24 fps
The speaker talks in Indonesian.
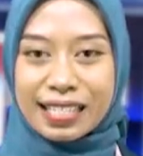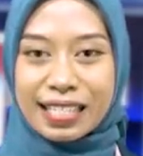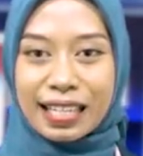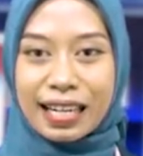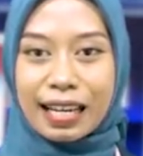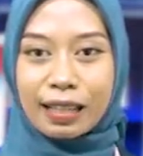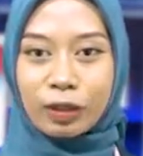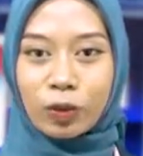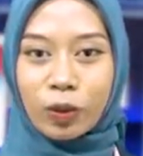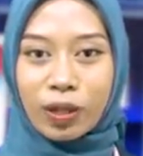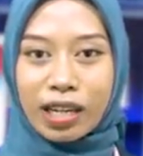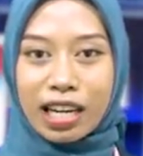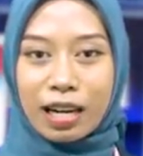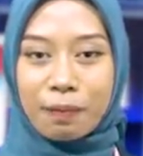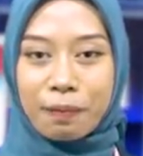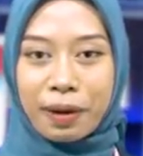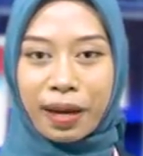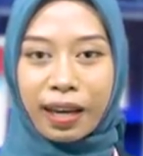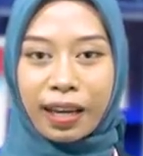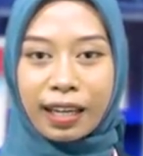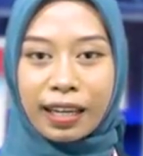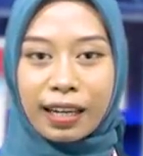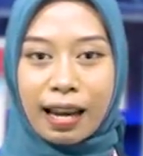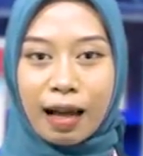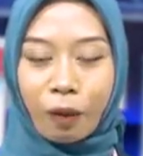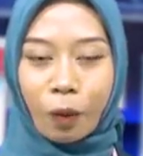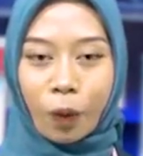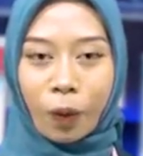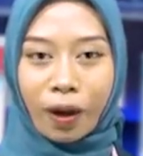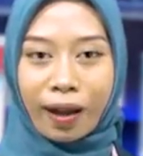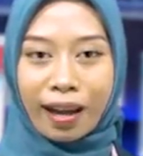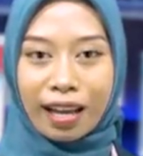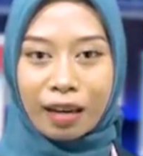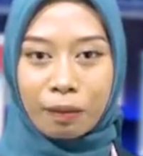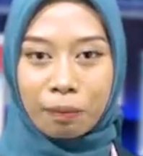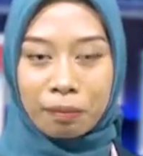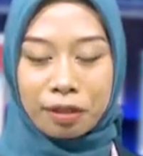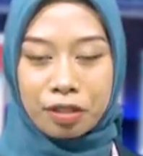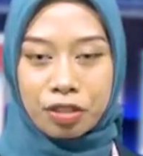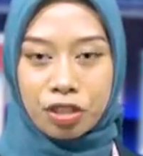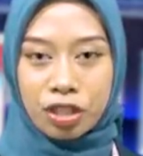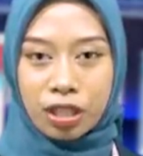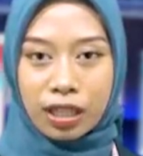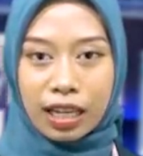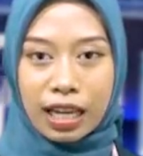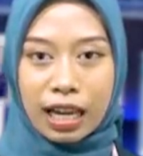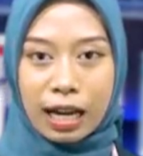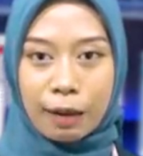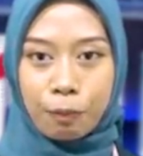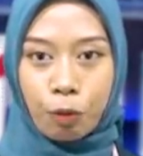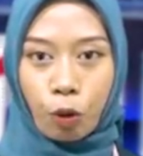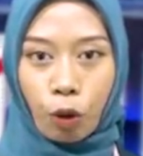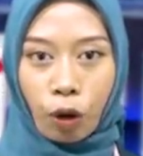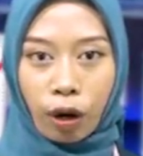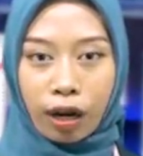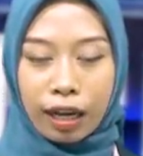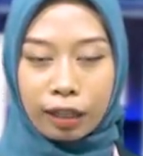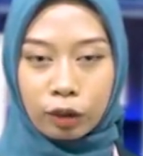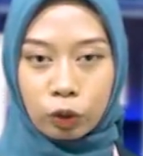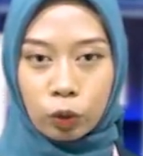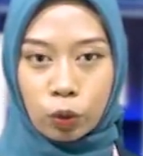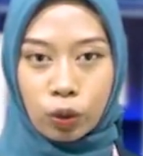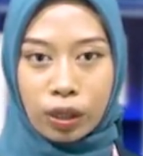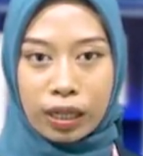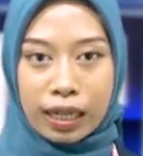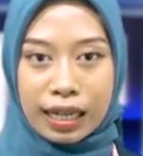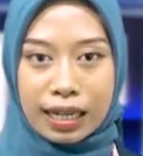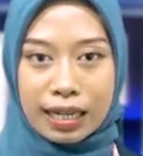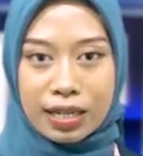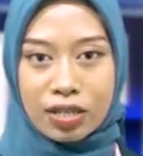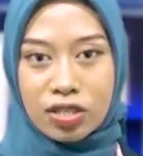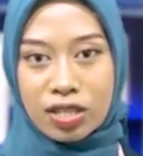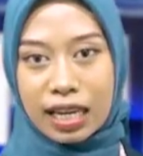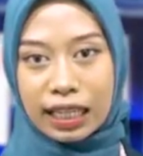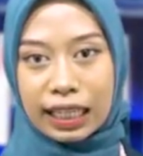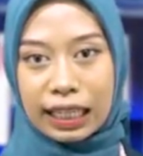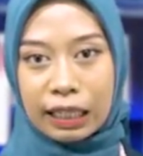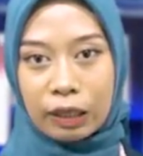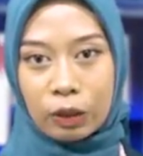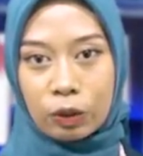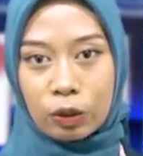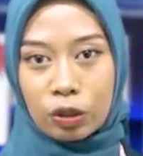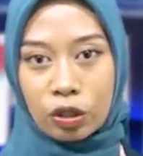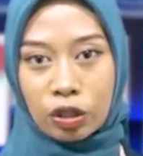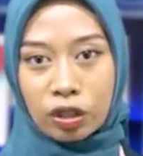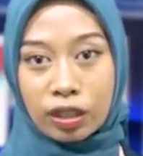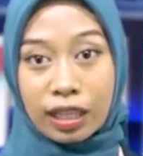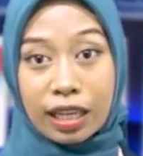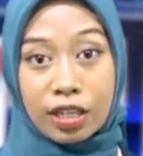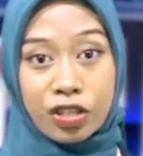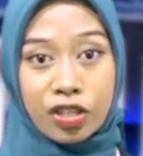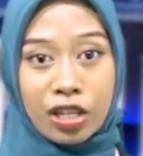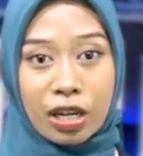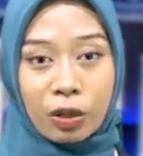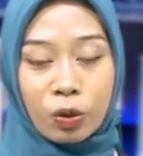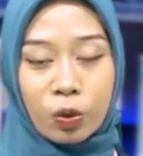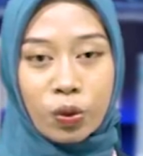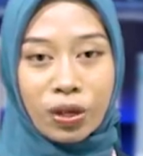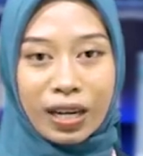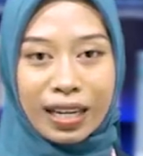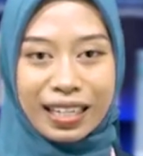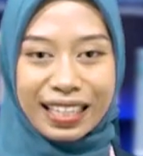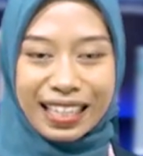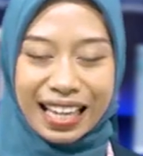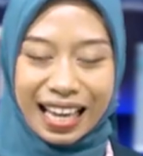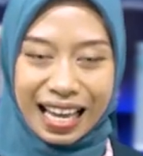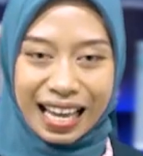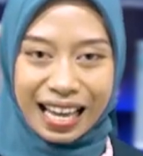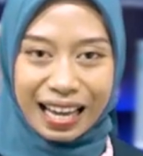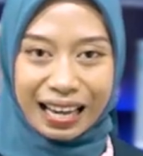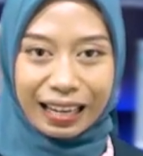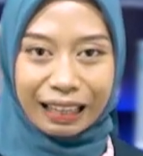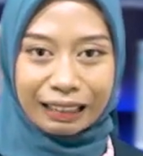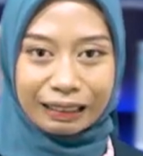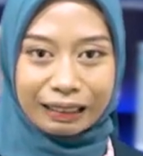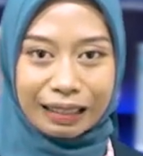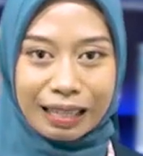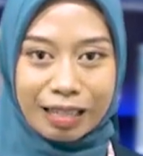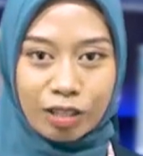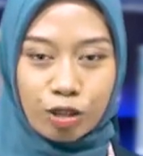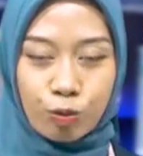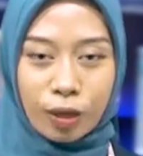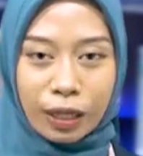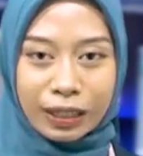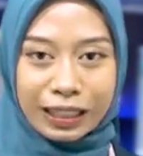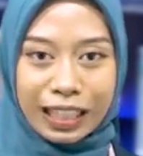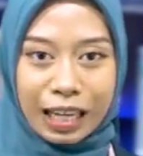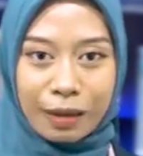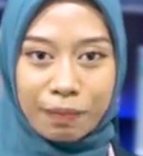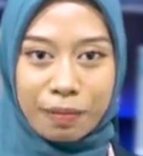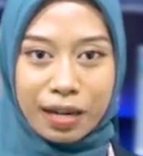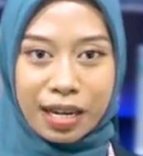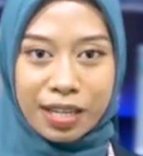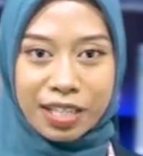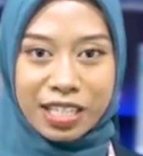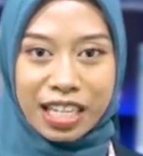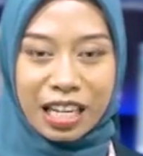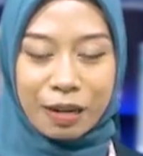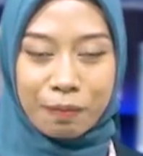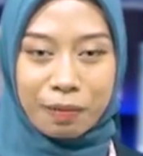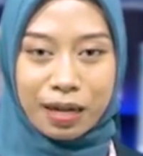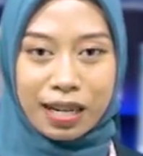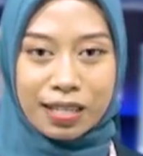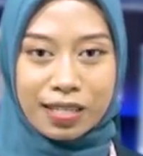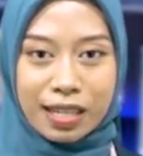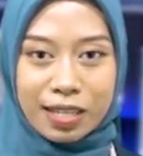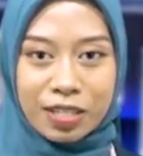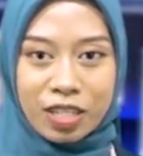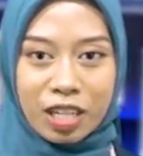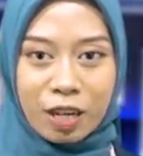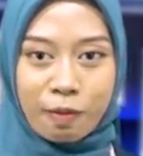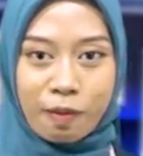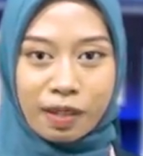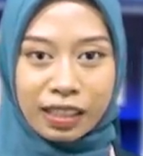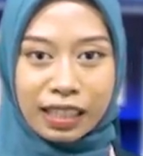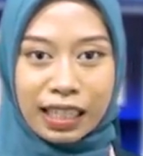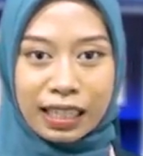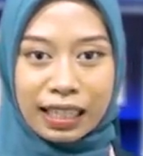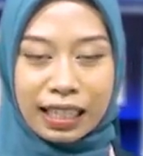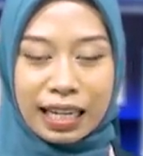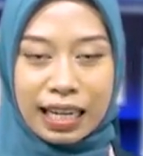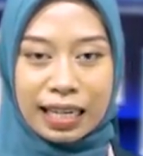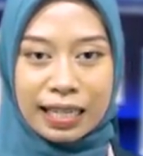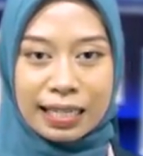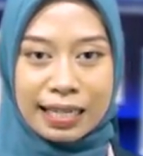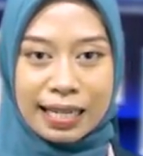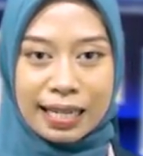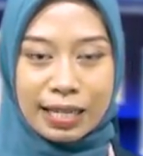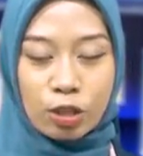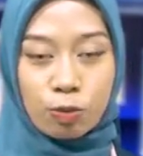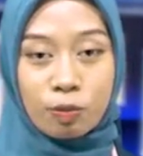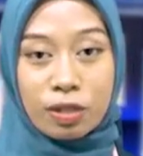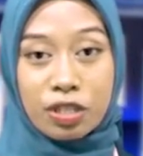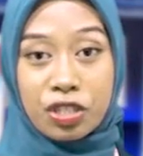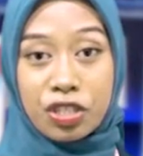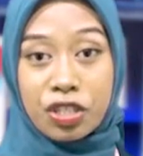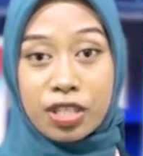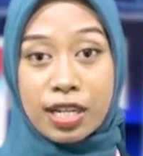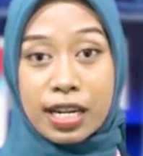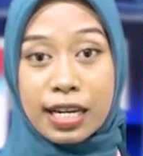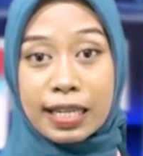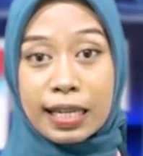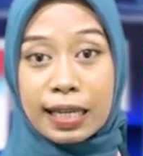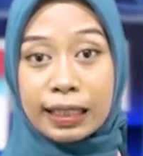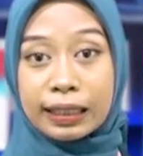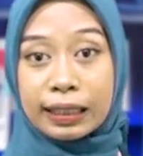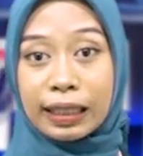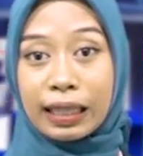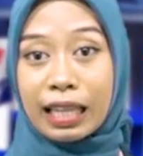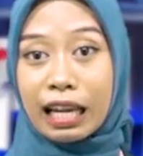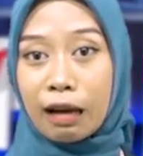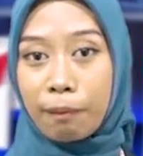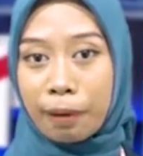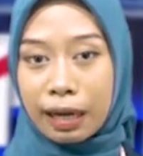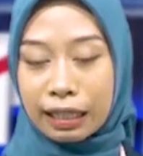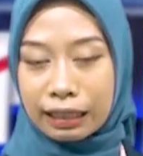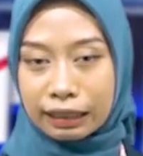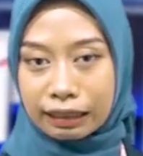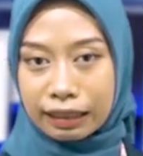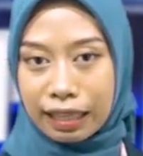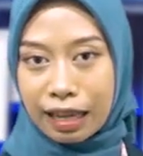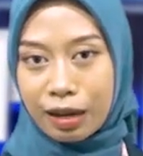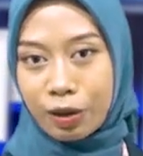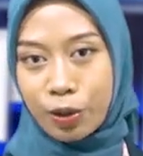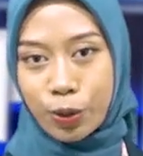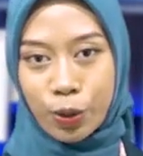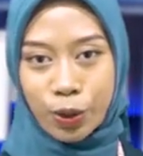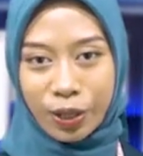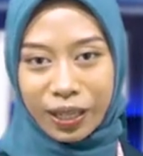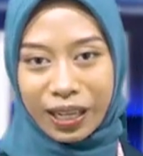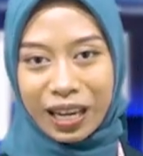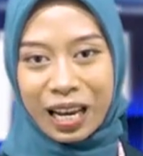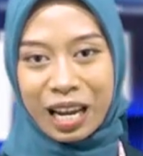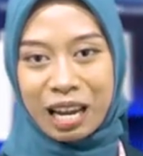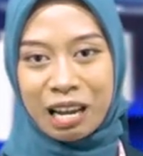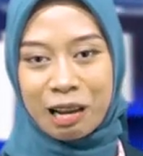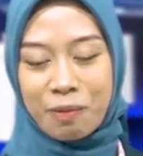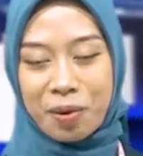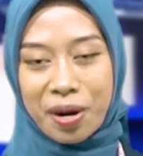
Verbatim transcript: Silaturahmi ini dilakukan menjelang purna tugas sekaligus tasyakuran atas bertambahnya masa jabatan kades menjadi 8 tahun.